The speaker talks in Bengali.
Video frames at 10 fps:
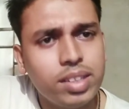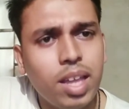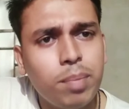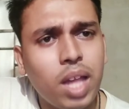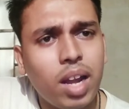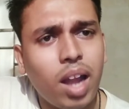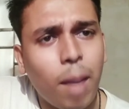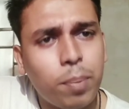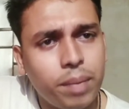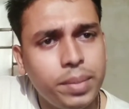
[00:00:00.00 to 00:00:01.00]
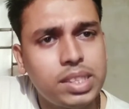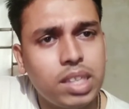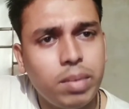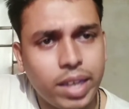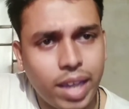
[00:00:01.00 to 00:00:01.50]
দেবদার আপকামিং
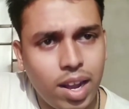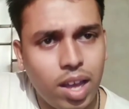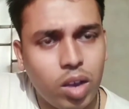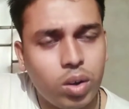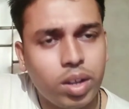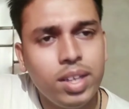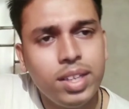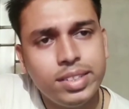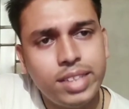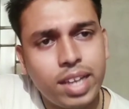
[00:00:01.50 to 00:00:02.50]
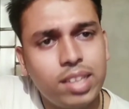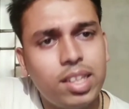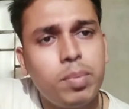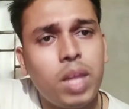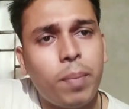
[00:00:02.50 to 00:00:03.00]
সিনেমা খেলাঘর যেখানে
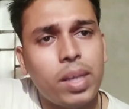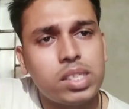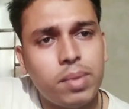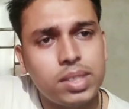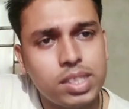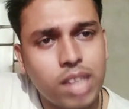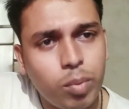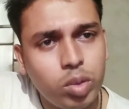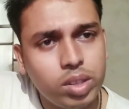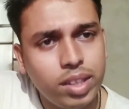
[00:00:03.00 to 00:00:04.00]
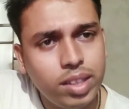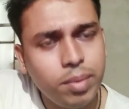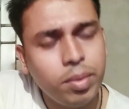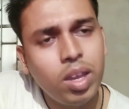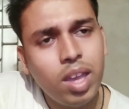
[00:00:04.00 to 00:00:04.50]
দেবদার পাশাপাশি শ্রাবন্তী
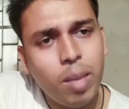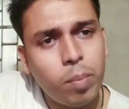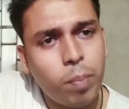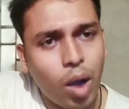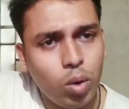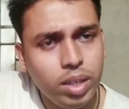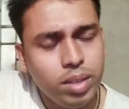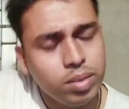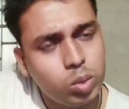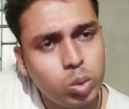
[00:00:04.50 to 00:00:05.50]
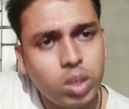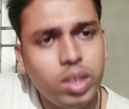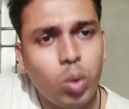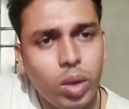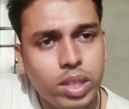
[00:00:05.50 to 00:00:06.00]
দ্বীপ এবং পাউলি
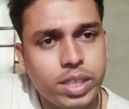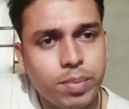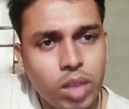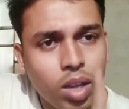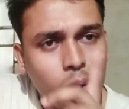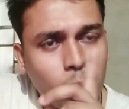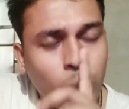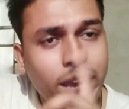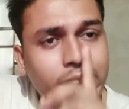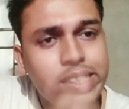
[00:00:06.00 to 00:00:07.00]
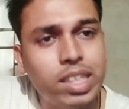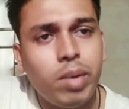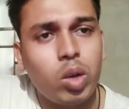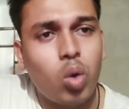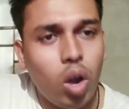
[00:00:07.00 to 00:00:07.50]
দুজনই রয়েছে তো এই
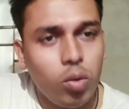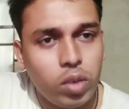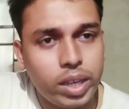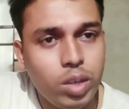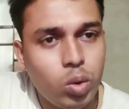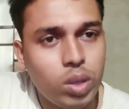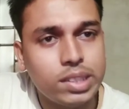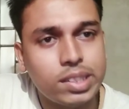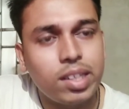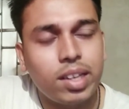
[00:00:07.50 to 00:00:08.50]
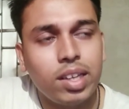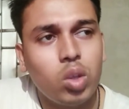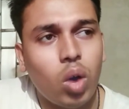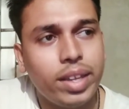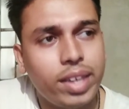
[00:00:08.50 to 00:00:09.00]
সিনেমার গল্প কি রয়েছে সেটা
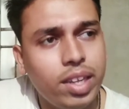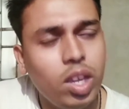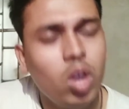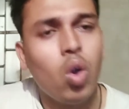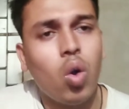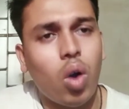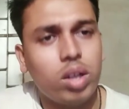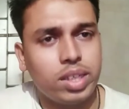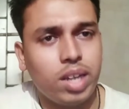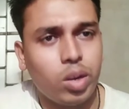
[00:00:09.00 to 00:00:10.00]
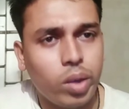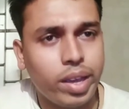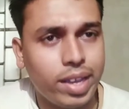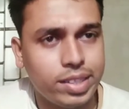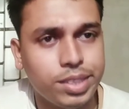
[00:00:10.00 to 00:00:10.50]
কিন্তু অনেকেরই অজানা
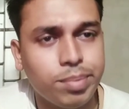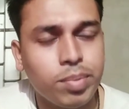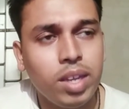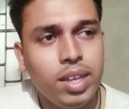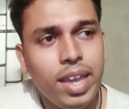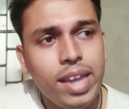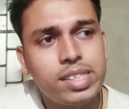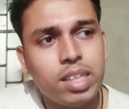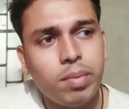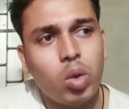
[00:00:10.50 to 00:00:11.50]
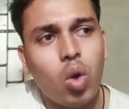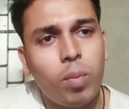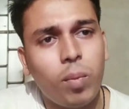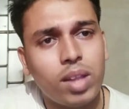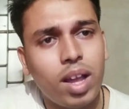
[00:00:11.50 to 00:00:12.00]
রয়ে গেছে এই সিনেমার
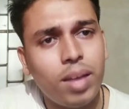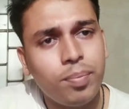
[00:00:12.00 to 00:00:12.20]
গল্পটা